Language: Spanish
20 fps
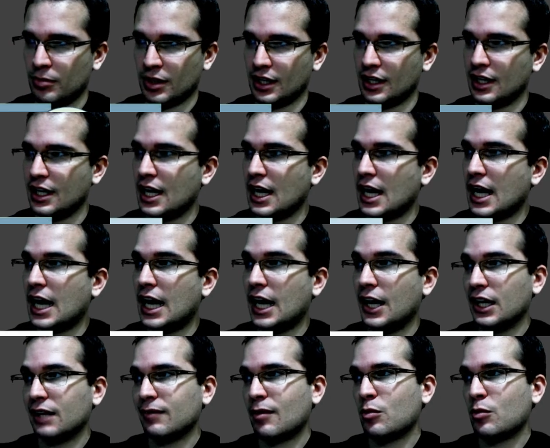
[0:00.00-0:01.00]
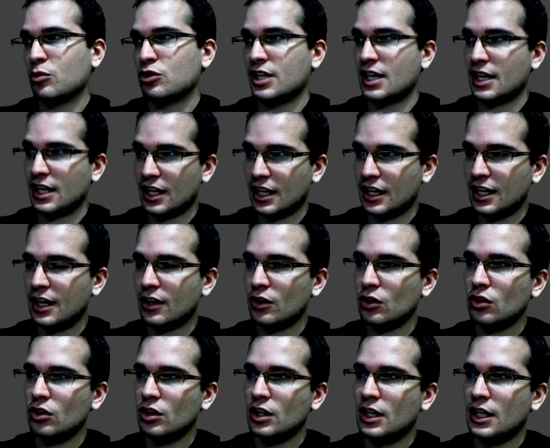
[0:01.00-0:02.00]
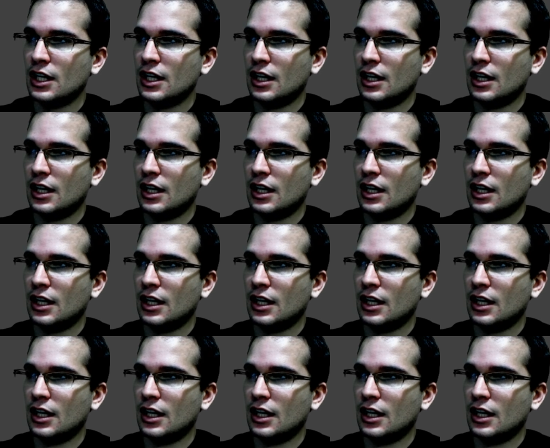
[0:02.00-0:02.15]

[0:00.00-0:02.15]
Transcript: Bien, ahora vamos a rellenarlo,